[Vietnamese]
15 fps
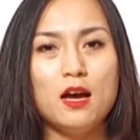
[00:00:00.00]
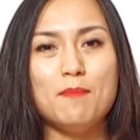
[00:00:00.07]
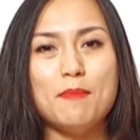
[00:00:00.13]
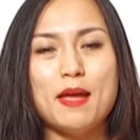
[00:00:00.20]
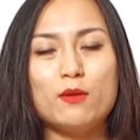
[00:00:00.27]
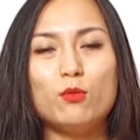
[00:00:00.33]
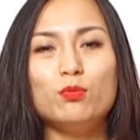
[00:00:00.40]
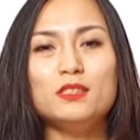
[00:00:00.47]

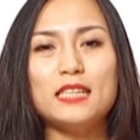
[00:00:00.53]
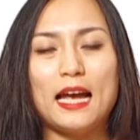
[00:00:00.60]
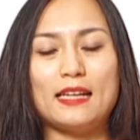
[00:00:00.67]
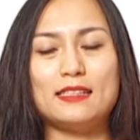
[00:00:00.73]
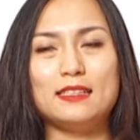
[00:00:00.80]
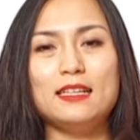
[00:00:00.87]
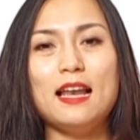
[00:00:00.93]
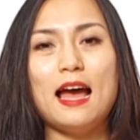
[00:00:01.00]
mẹ cũng
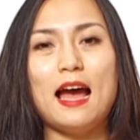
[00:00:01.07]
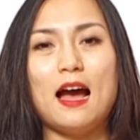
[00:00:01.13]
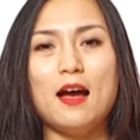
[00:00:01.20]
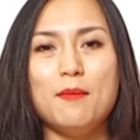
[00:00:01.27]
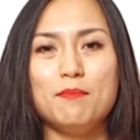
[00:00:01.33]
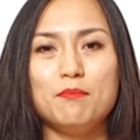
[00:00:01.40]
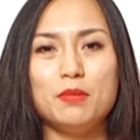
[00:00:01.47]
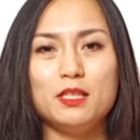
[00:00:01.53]
tránh là
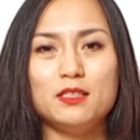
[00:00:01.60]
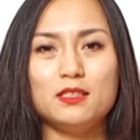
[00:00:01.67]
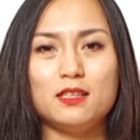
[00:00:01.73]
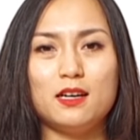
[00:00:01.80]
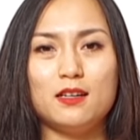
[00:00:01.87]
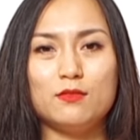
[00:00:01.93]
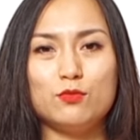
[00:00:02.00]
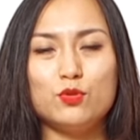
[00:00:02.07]
mình
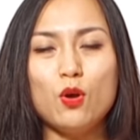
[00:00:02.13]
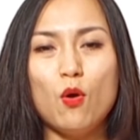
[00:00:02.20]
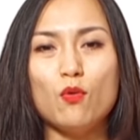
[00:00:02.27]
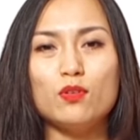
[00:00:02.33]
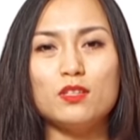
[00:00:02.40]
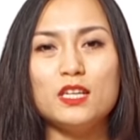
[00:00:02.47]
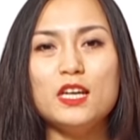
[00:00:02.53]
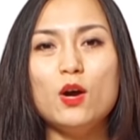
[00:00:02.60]
ờ,
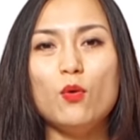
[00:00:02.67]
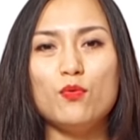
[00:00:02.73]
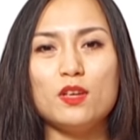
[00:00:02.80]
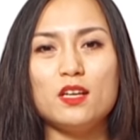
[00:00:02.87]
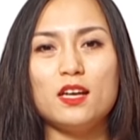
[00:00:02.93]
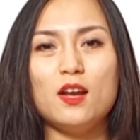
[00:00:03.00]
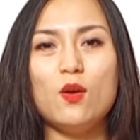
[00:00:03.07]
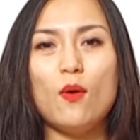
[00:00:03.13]
trộn nhiều
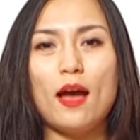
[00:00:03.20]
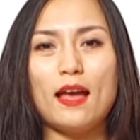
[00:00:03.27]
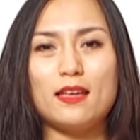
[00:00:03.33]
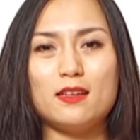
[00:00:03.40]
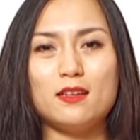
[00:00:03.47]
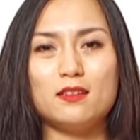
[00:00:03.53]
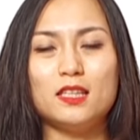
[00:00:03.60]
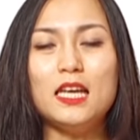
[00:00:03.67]
những cái loại
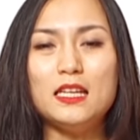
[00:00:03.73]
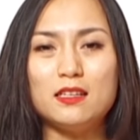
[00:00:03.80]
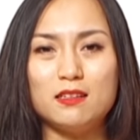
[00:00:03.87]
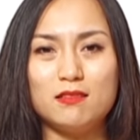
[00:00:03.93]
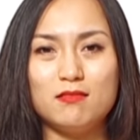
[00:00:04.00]
ờ, thịt